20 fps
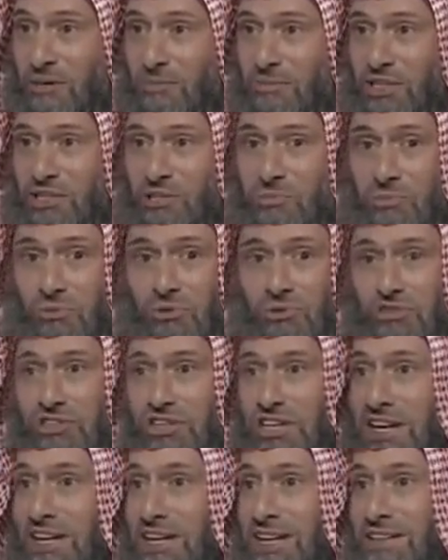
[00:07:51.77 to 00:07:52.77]
بس مو
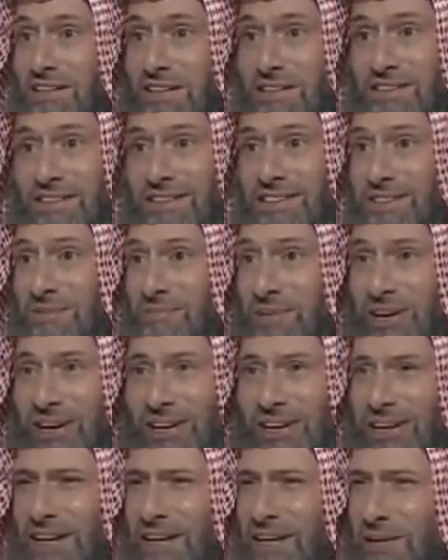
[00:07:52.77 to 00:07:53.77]
شيء
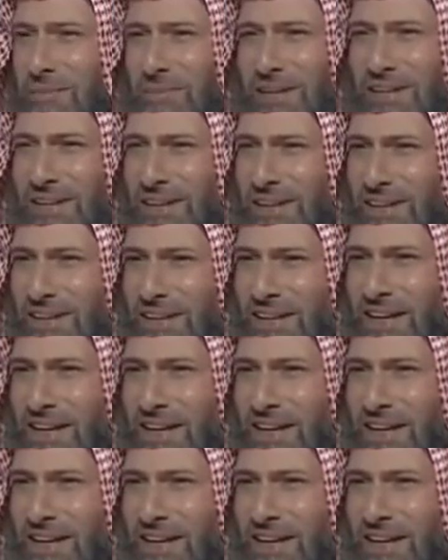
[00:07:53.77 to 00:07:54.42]
سبحان الله كبير